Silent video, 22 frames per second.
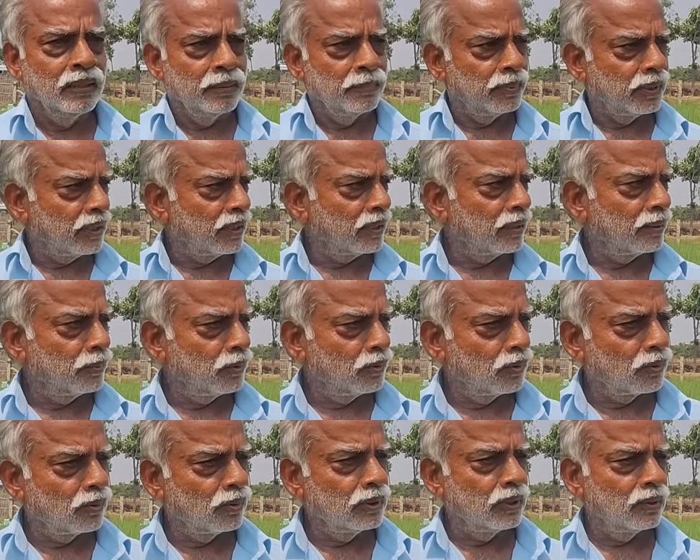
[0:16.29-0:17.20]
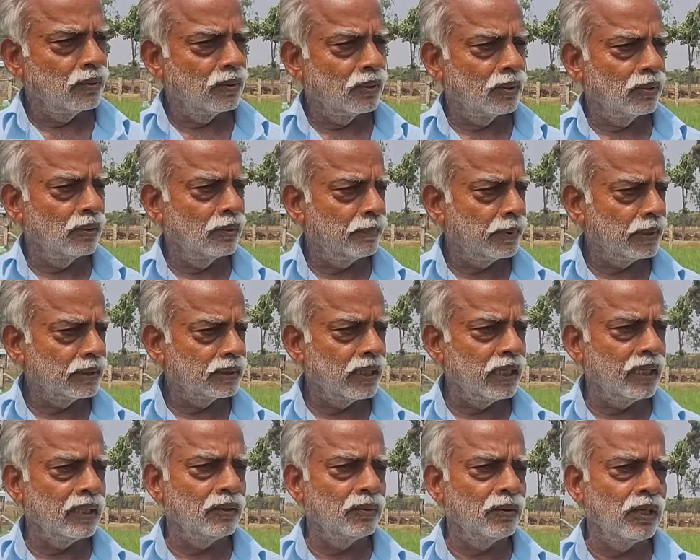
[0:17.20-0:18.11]
இப்போ நாங்கள் இப்போ ஒரு கொஞ்சம் ஒரு பத்து
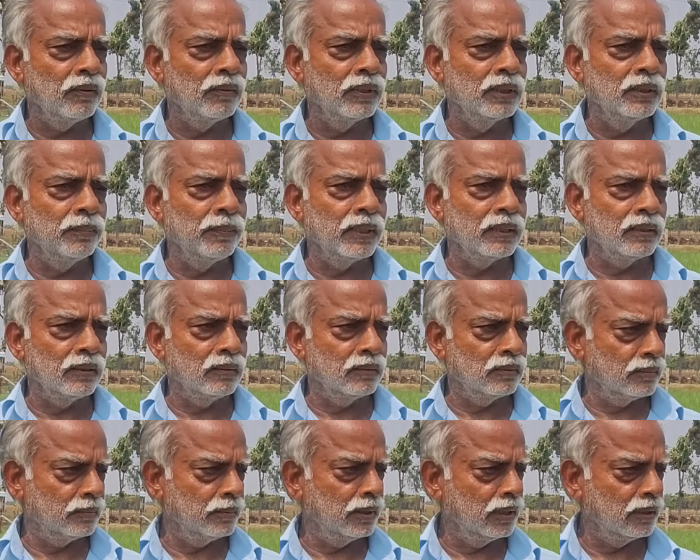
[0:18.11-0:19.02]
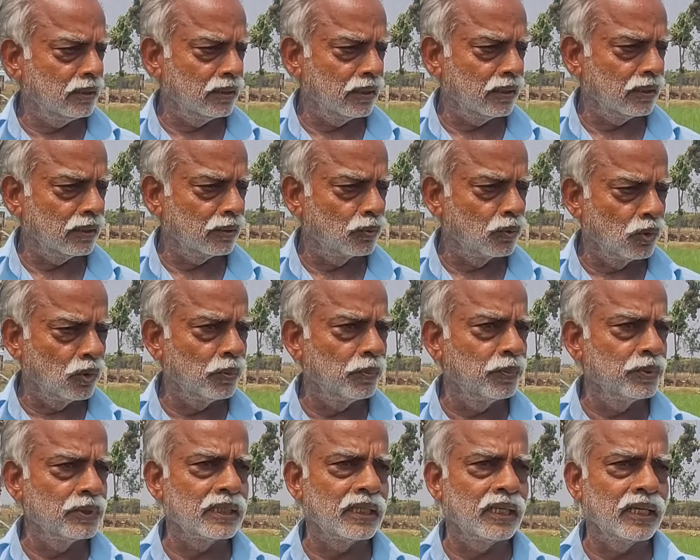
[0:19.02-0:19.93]
நாளுக்குள்ளே வந்து பார்த்தோம் அப்படியே இந்த குருட்டு
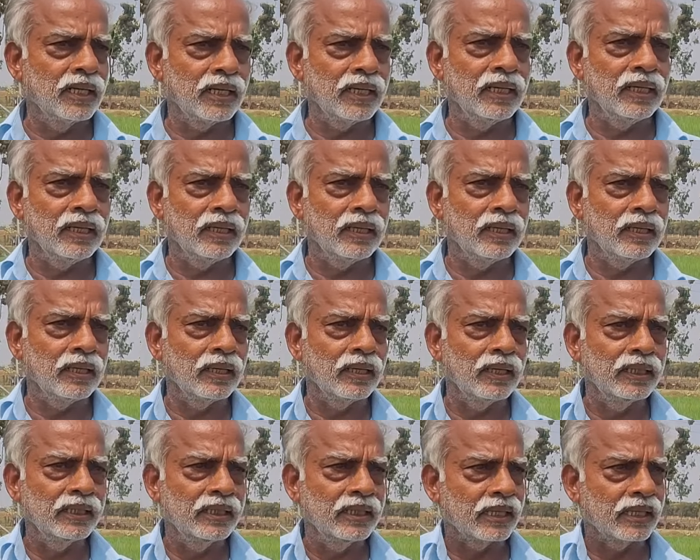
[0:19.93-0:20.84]
பூச்சிகள் நிறையா அடிக்க